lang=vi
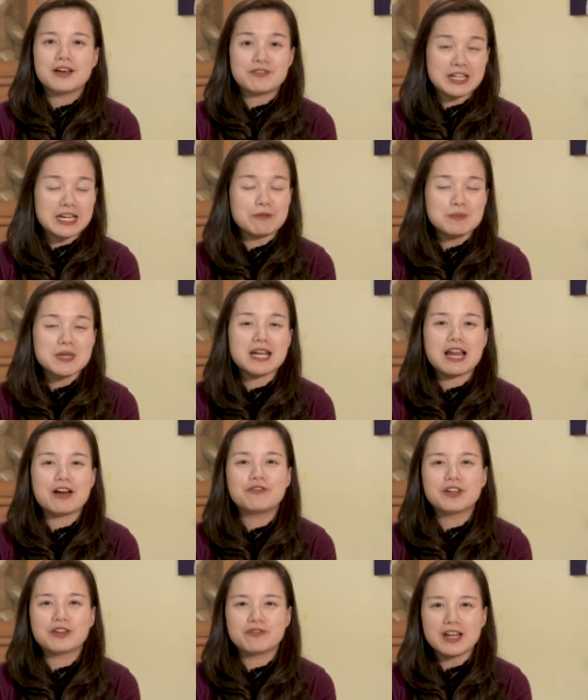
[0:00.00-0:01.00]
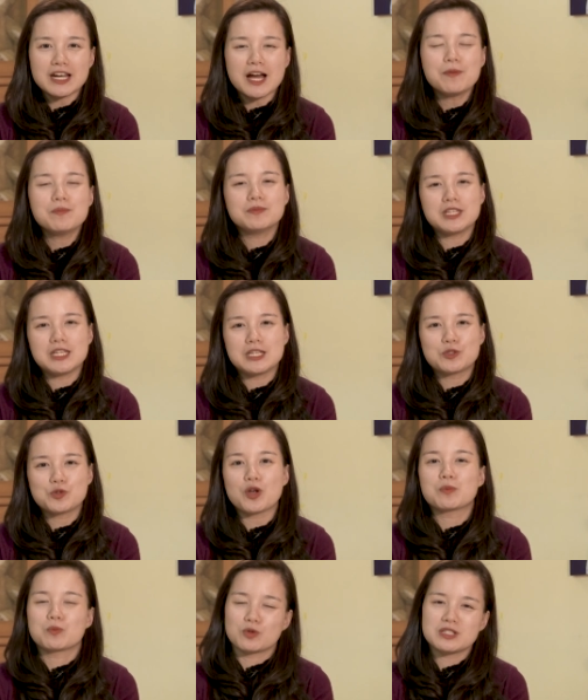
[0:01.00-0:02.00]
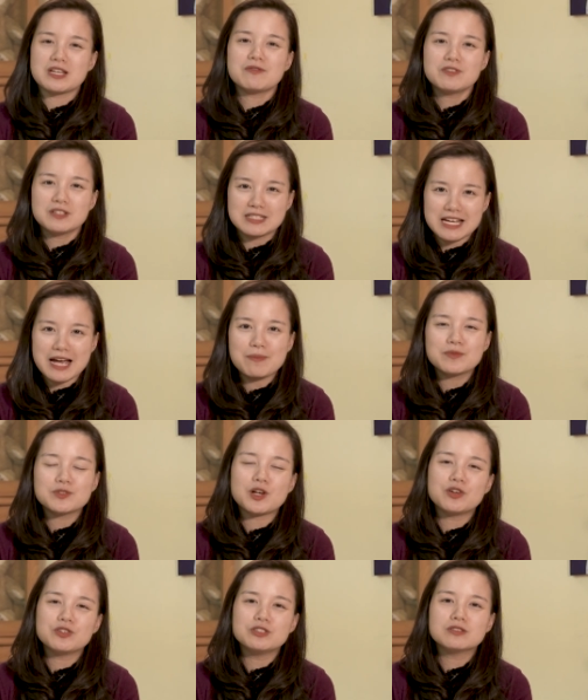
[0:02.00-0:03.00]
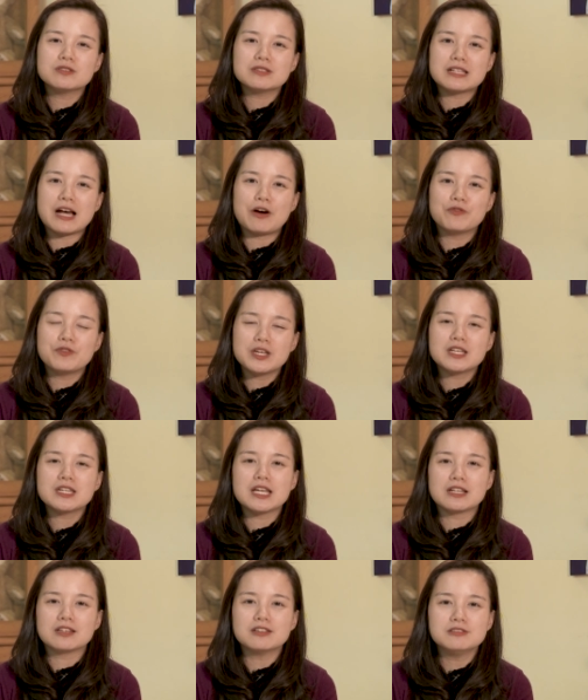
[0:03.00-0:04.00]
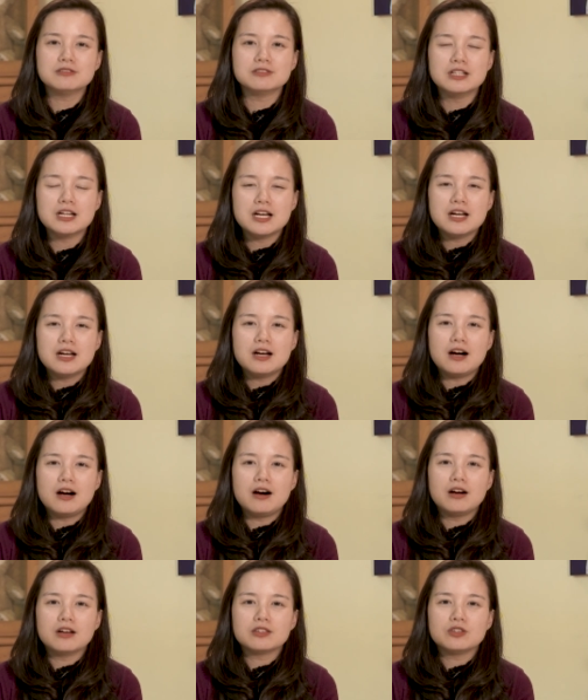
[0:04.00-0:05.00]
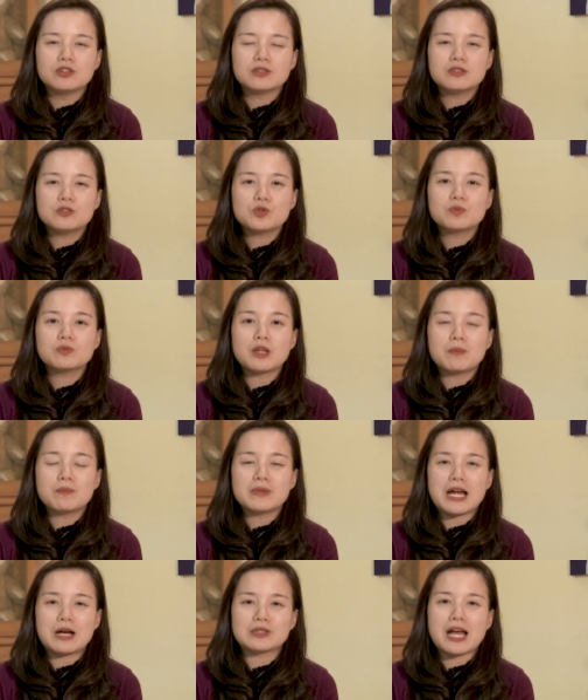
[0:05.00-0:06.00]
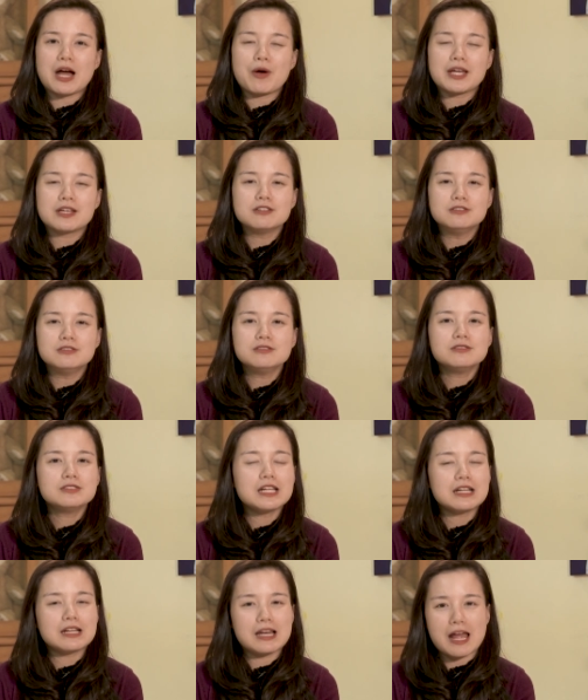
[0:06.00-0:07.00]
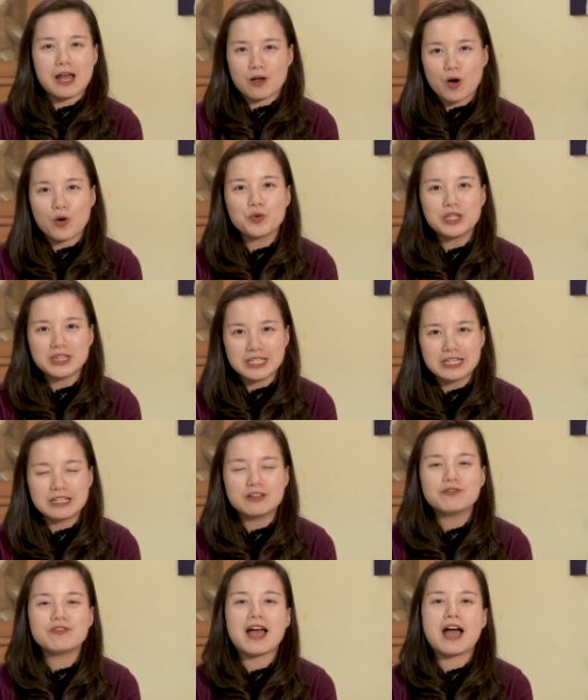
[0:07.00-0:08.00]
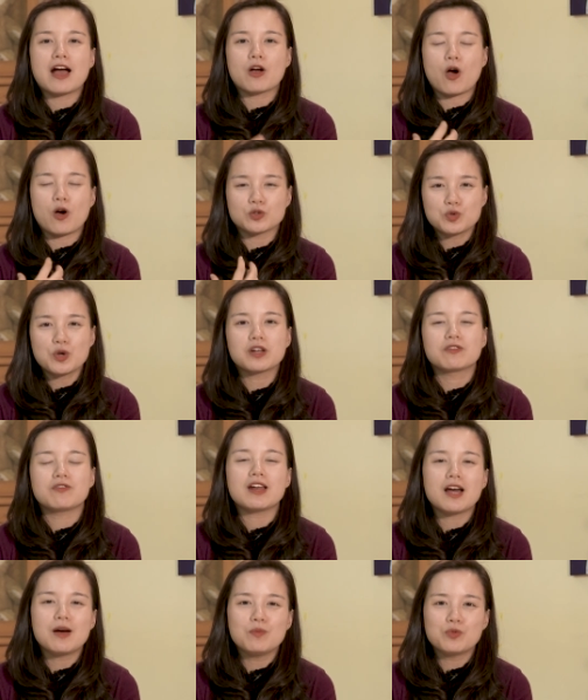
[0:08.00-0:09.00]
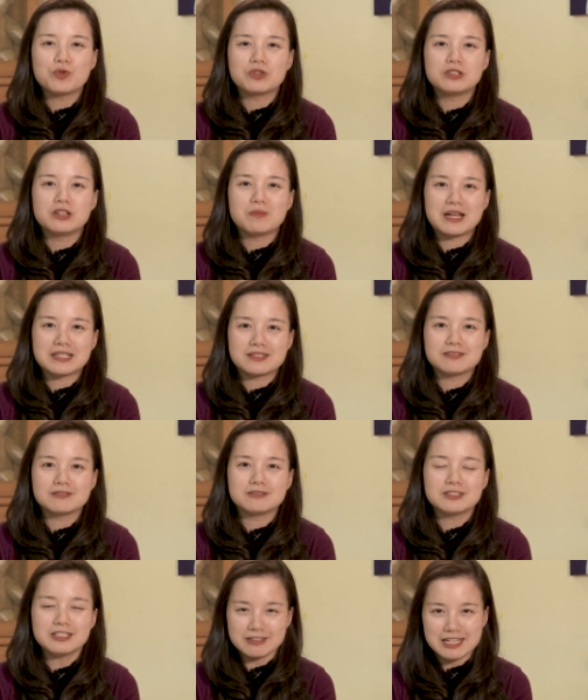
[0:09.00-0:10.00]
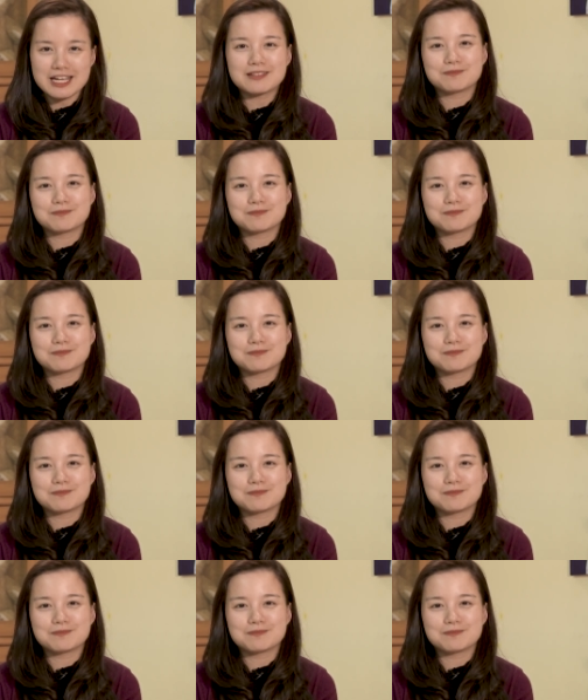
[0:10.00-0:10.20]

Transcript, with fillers: và đặc biệt là phần phát âm thì chuẩn 100% do những giáo viên đến từ uh, những trung tâm đào tạo Anh ngữ rất là có uy tín và có chuẩn phát âm của người bản xứ thực hiện.